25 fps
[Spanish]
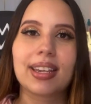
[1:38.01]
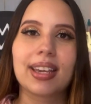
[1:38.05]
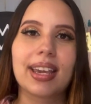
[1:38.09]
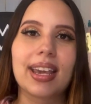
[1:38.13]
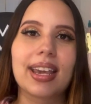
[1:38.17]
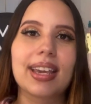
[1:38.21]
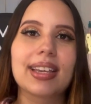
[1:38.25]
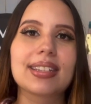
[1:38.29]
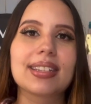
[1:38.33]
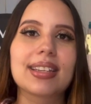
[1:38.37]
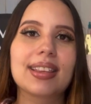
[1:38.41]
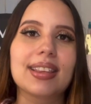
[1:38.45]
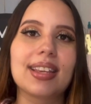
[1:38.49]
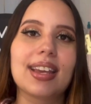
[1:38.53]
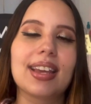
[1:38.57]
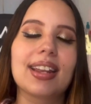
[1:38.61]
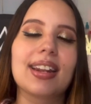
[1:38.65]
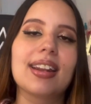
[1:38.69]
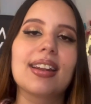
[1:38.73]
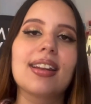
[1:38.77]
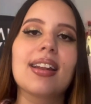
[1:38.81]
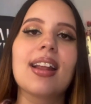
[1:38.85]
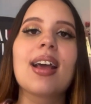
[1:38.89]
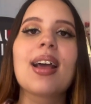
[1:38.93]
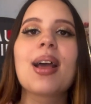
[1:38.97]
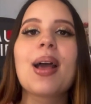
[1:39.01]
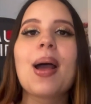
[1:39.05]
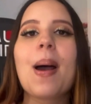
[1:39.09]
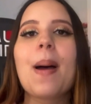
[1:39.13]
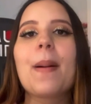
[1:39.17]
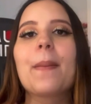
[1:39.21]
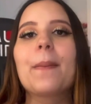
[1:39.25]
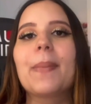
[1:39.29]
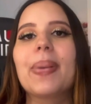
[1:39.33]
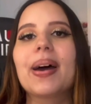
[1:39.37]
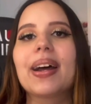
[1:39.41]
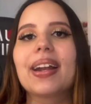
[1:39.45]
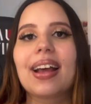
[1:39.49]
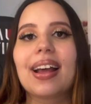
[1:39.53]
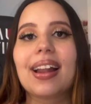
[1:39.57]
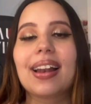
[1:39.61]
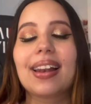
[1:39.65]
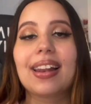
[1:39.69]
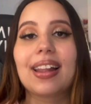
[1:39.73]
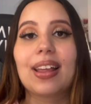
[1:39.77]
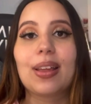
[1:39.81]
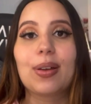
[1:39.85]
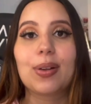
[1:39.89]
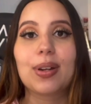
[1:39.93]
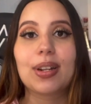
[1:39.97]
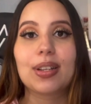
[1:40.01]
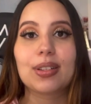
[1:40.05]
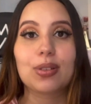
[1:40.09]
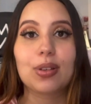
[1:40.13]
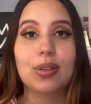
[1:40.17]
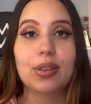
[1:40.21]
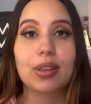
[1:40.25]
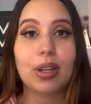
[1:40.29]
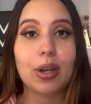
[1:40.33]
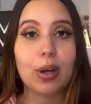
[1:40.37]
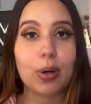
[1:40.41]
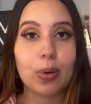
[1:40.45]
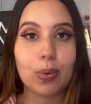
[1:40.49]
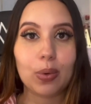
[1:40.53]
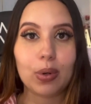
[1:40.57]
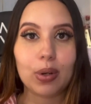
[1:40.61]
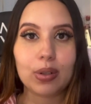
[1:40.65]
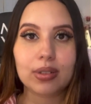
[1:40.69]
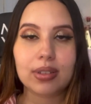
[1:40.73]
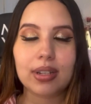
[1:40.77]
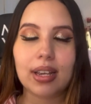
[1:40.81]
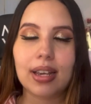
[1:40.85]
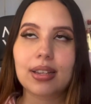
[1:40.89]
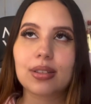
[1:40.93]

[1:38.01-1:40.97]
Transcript: que se tienen para la donación de óvulos.